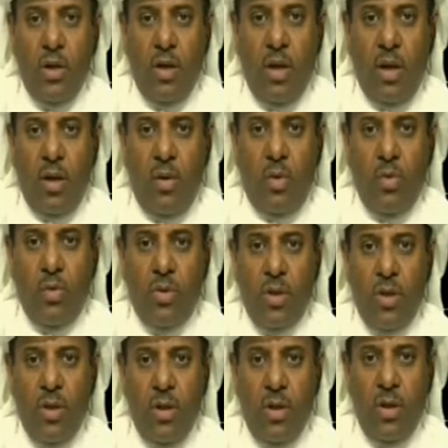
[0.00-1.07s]

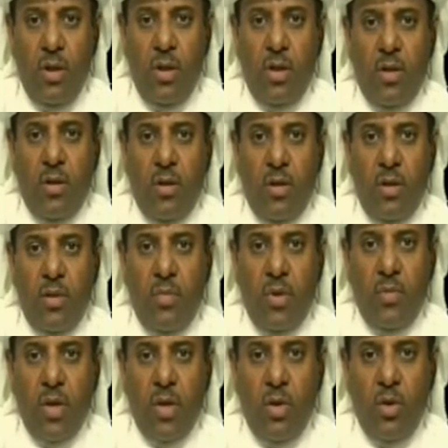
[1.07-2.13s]
الحوثيين آه،
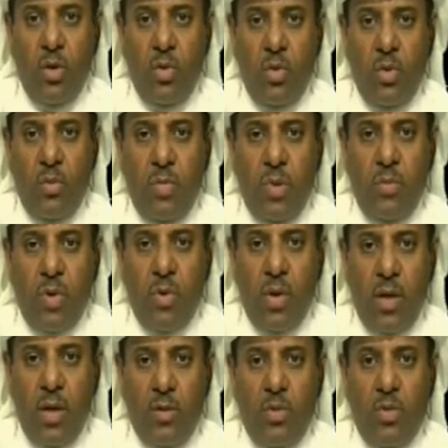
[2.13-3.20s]
بما يريدون من
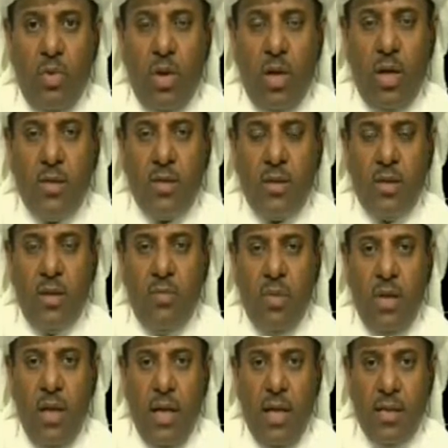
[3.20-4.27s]
مواد وخاصة
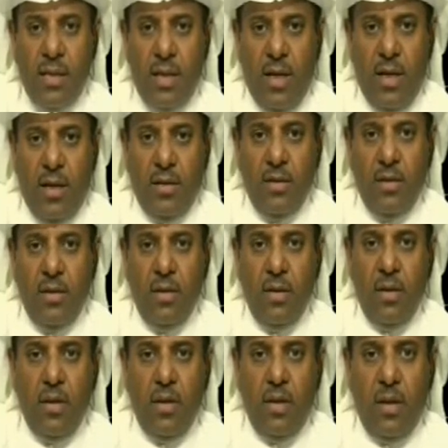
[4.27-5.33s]
من الأسلحة
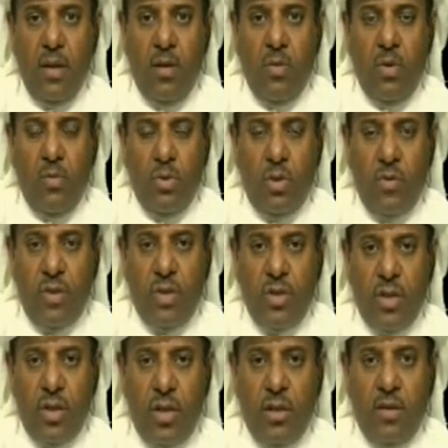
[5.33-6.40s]

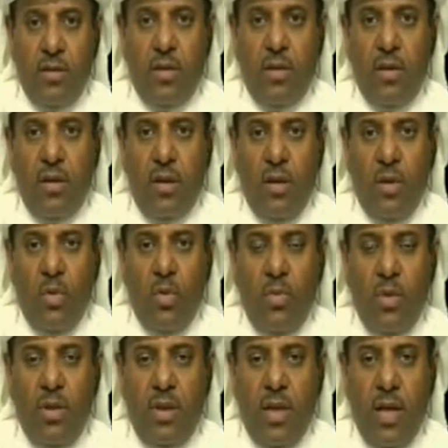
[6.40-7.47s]
والمتفجرات
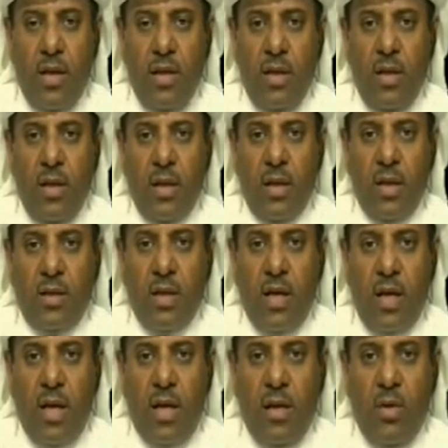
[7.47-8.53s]
وبالتالي انقطع
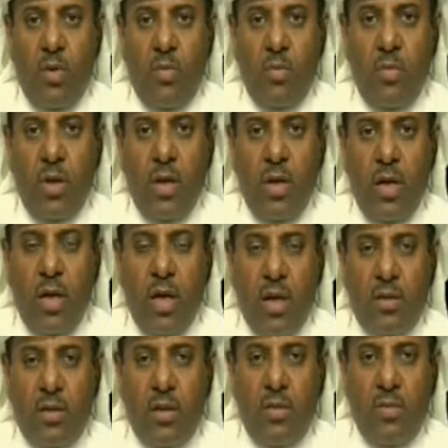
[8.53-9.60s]
عنهم
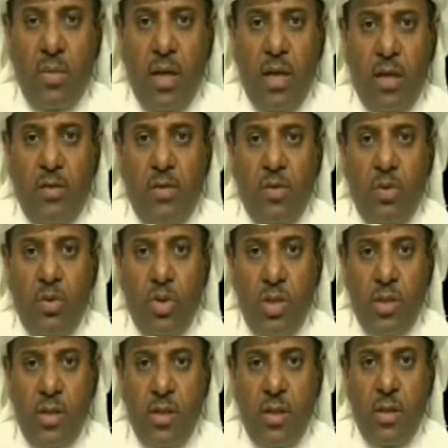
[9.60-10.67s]
خط إمداد
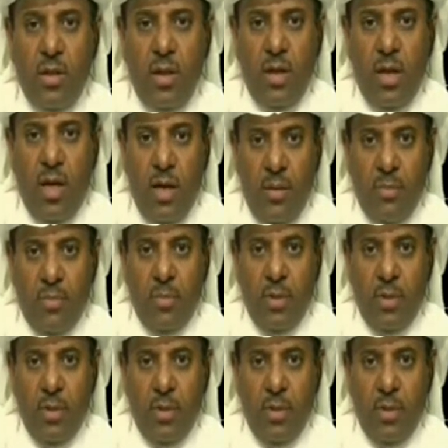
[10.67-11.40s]
لوجستي هام